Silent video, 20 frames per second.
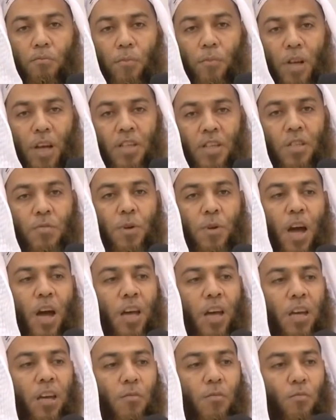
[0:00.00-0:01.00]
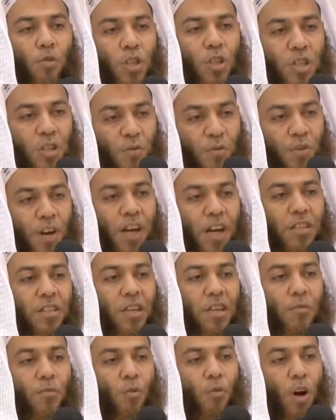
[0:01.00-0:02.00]
من أسمائهم
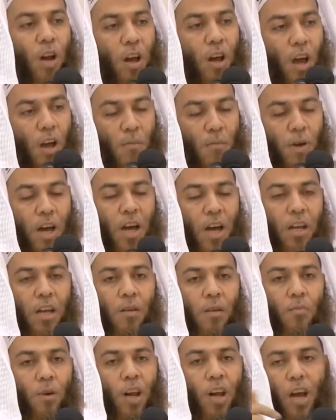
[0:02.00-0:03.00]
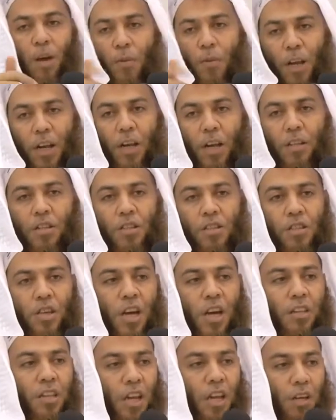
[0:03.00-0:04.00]
وصفاتهم والأعمالهم والأخبار التي
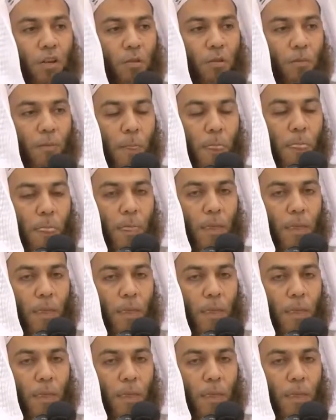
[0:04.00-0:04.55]
جاءت عنهم